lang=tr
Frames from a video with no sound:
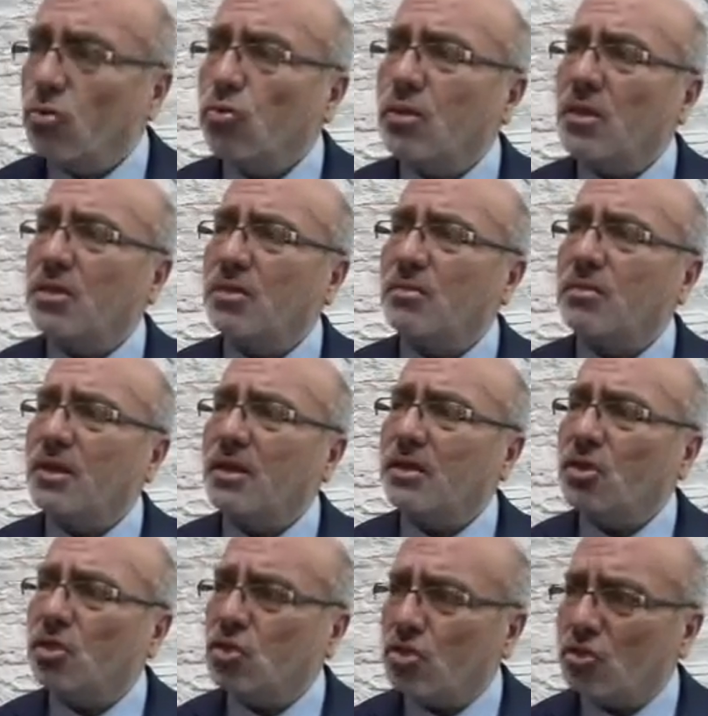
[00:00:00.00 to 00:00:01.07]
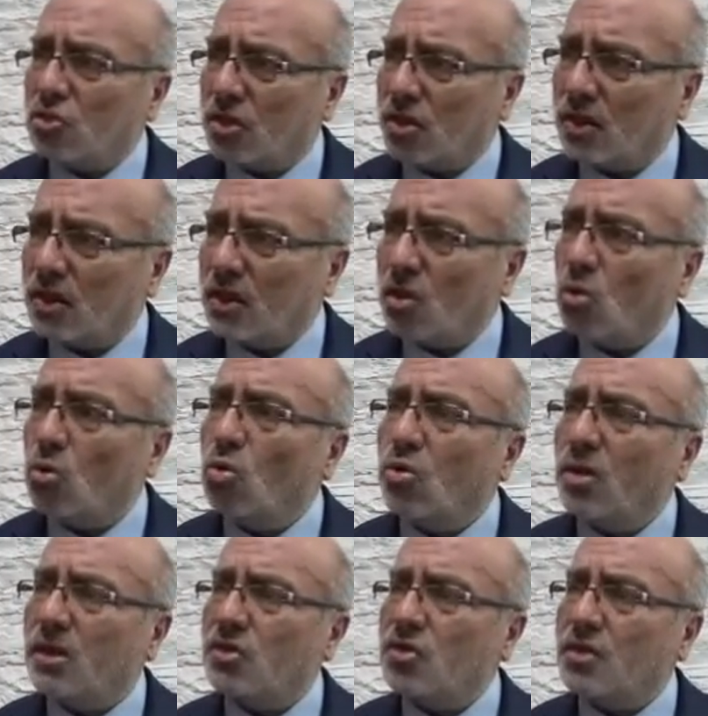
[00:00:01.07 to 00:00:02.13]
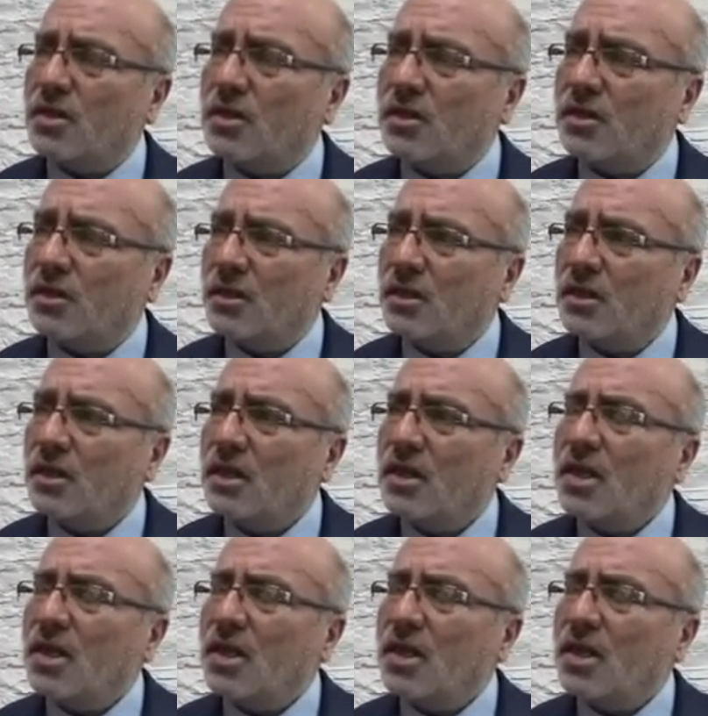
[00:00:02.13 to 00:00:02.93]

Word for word: üretimle iç içe öğrencilerini